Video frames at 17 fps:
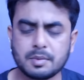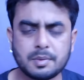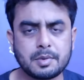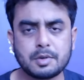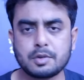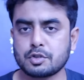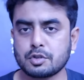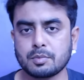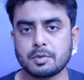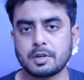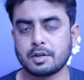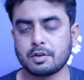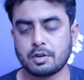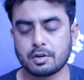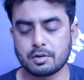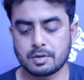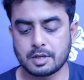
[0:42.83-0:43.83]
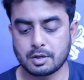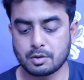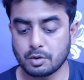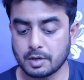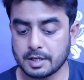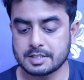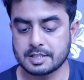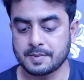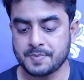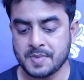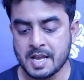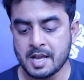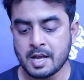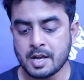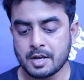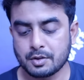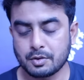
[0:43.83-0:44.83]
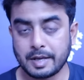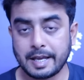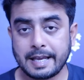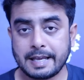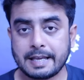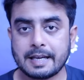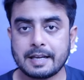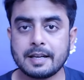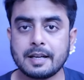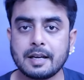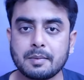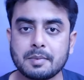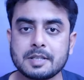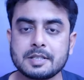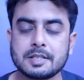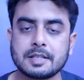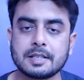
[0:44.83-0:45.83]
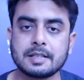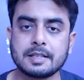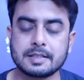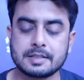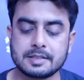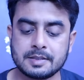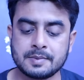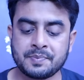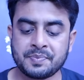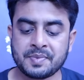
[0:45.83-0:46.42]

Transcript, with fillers: বিভিন্ন সময়ের ঘটনা ঘটেছে তো এইখানে আমরা যেটা দেখছি